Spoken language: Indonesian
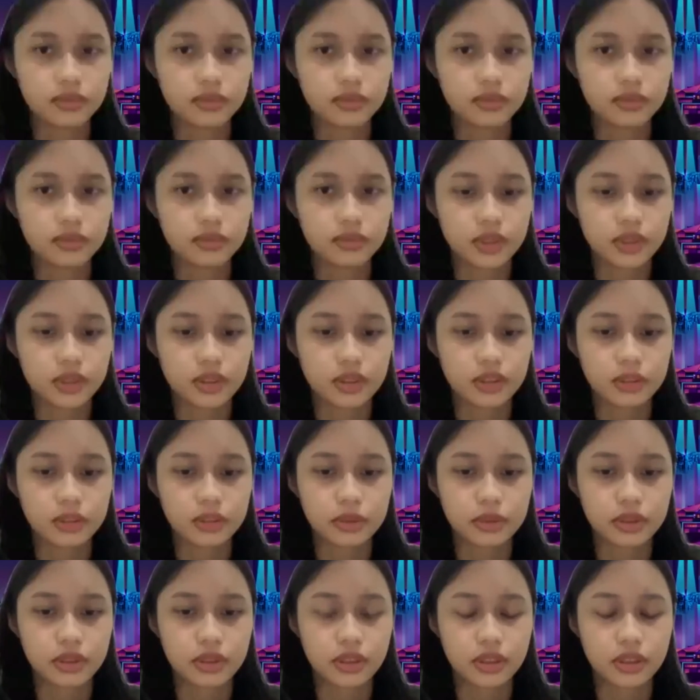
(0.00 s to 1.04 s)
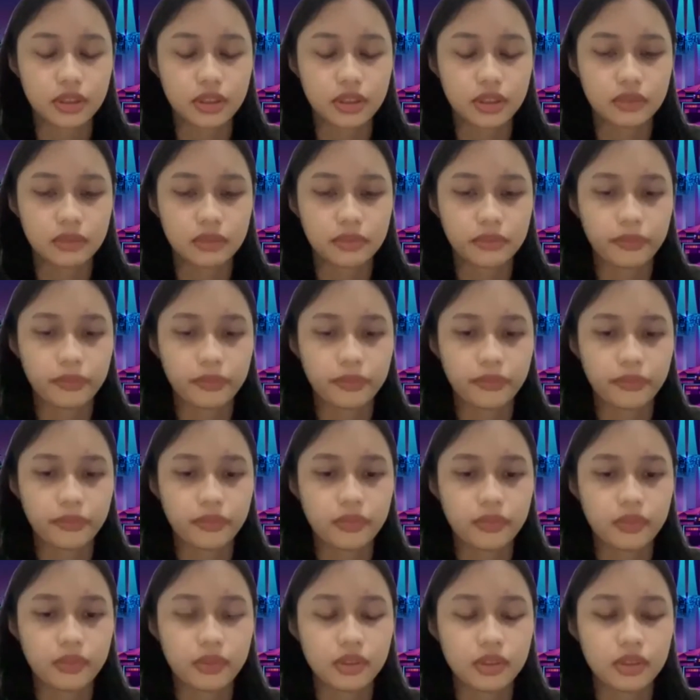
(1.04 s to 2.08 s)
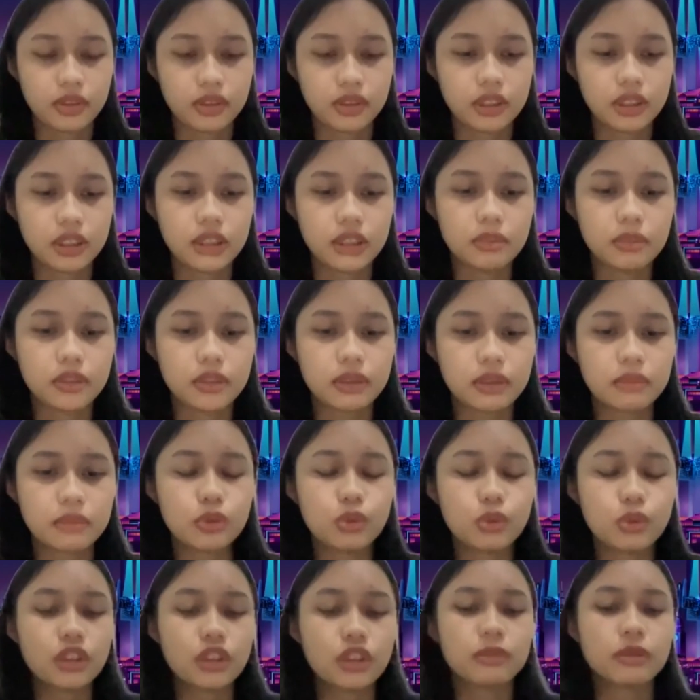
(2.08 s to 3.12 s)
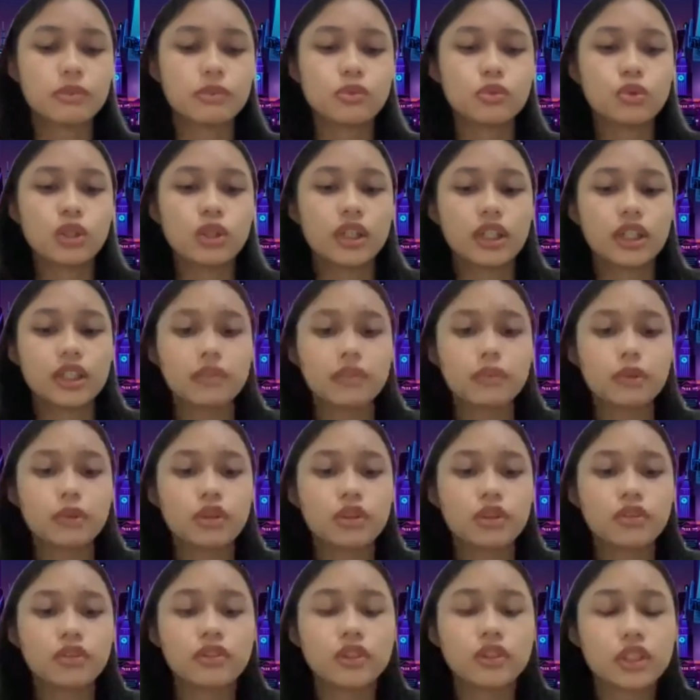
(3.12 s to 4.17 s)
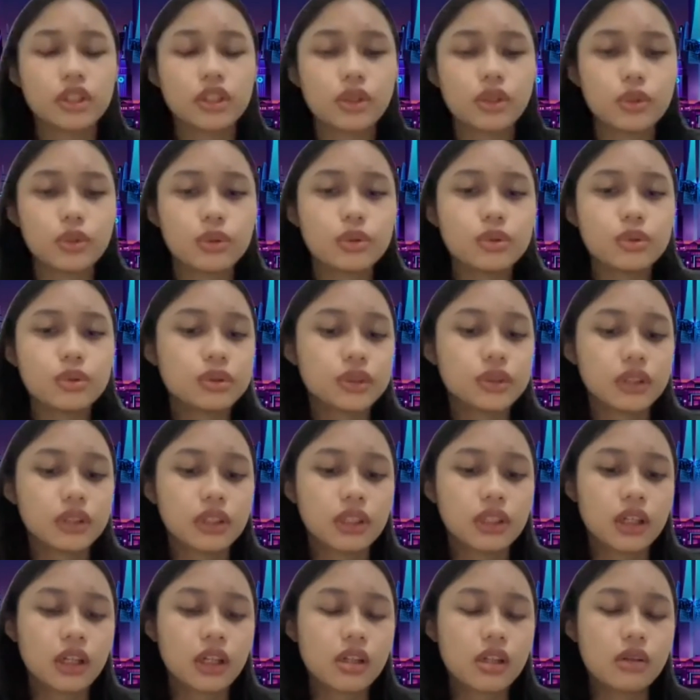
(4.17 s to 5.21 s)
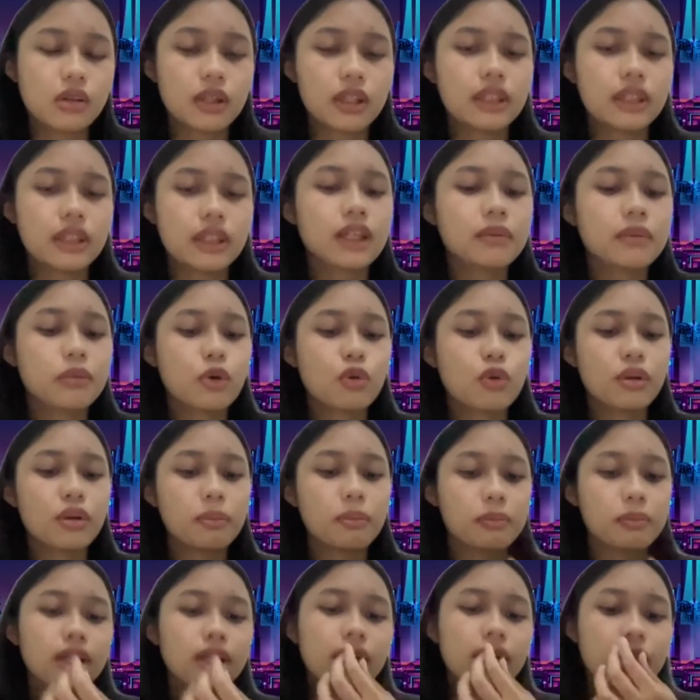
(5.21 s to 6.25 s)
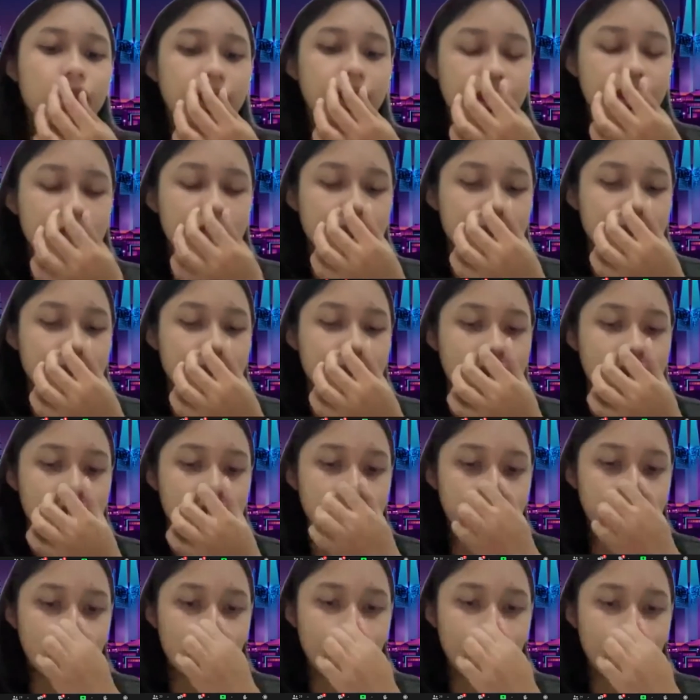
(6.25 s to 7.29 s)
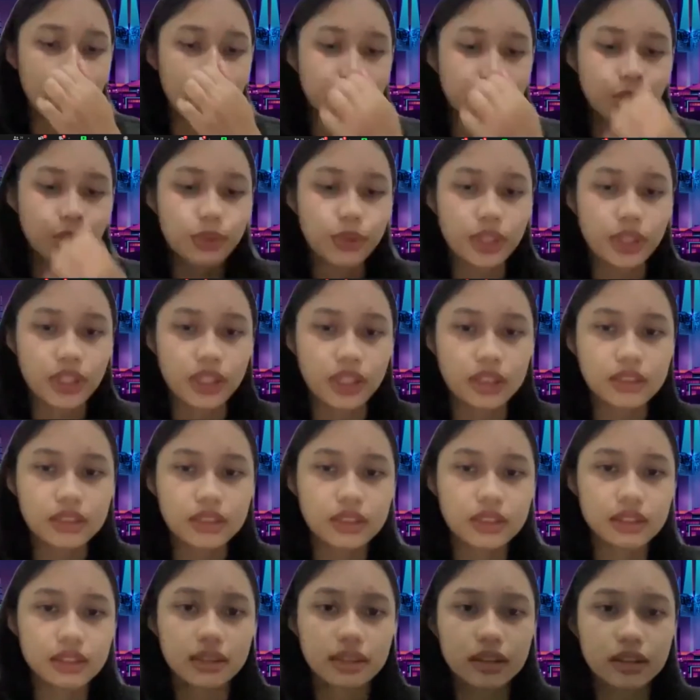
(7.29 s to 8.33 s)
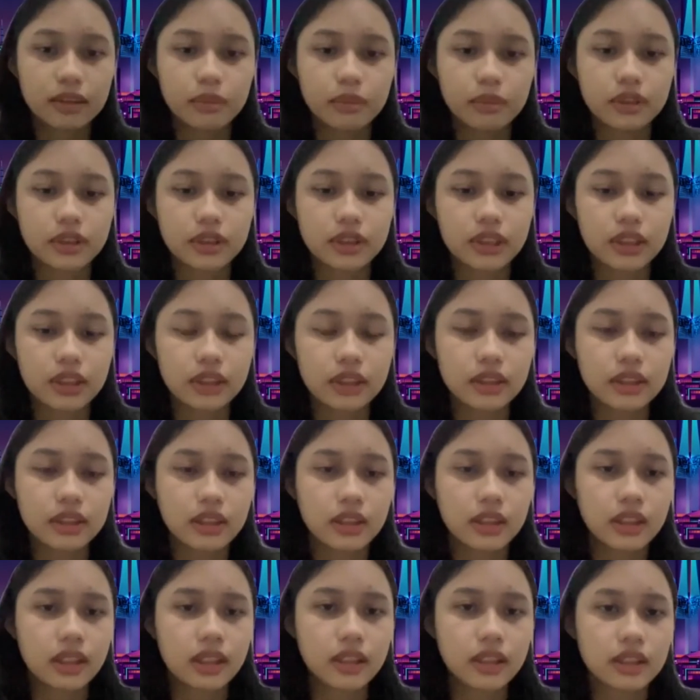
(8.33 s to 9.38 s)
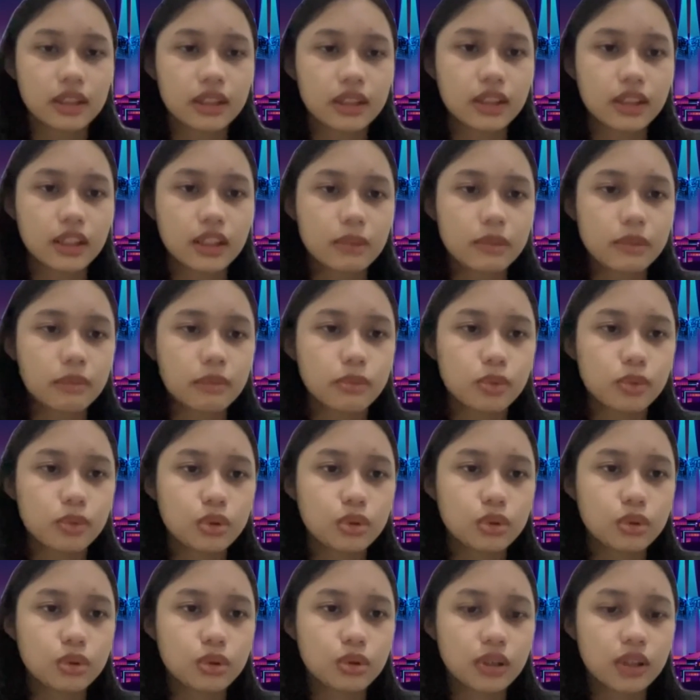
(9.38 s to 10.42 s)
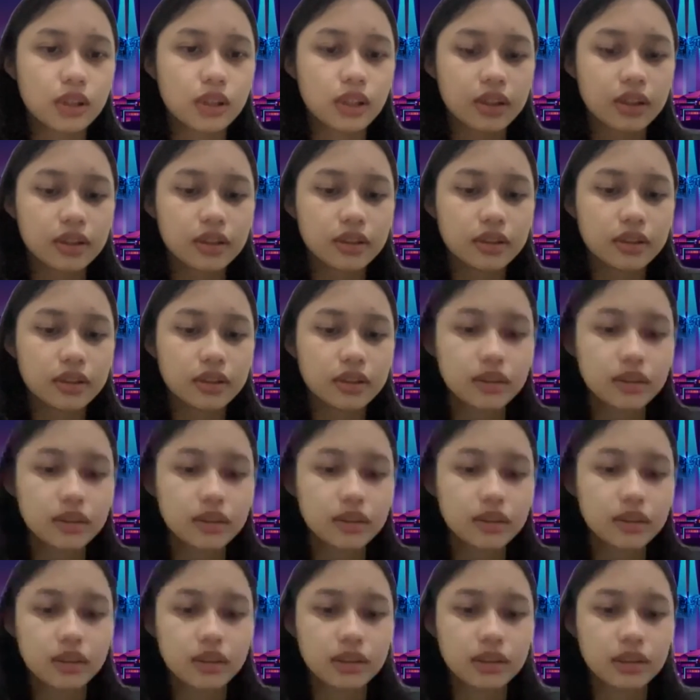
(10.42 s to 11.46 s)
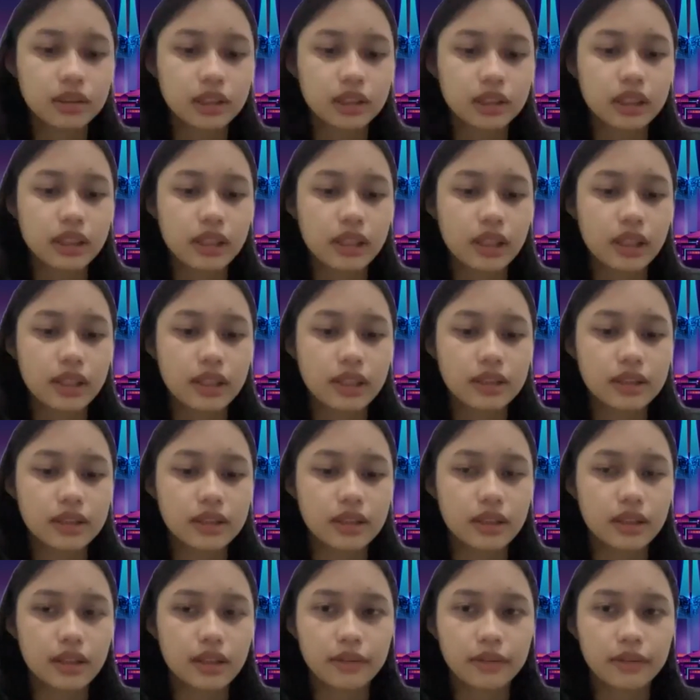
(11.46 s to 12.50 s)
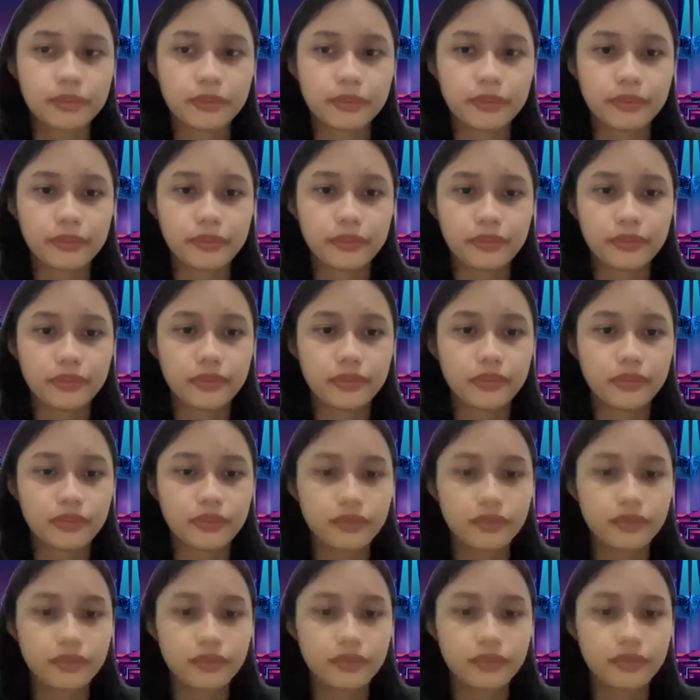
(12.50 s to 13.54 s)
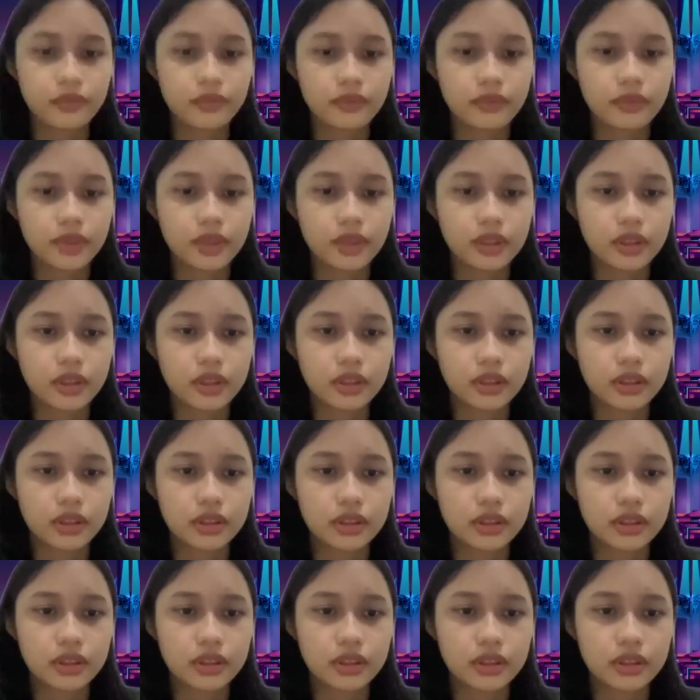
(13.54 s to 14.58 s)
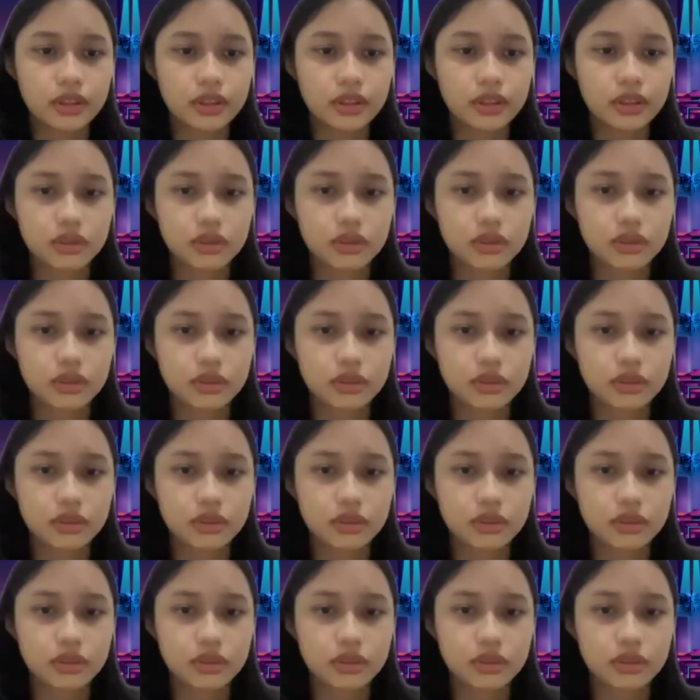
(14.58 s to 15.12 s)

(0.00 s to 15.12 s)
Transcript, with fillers: Nah, sebentar ya. Jadi teman-teman untuk membuat portofolio, kalau kalian mau apply UI UX, nah biasanya kan kita membutuhkan uh, study case ya. Nah, ini contohnya.